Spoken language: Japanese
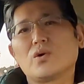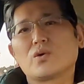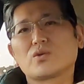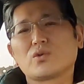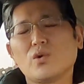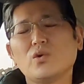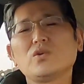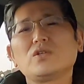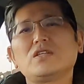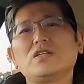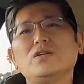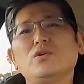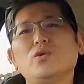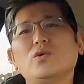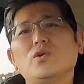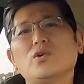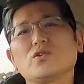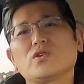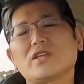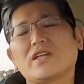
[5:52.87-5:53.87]

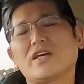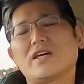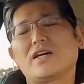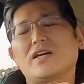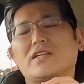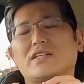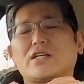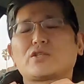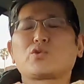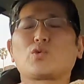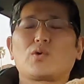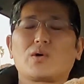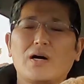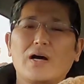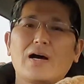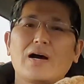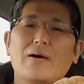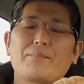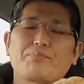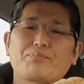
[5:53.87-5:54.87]
ンキホーテだと
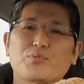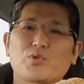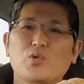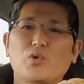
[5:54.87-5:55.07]
か、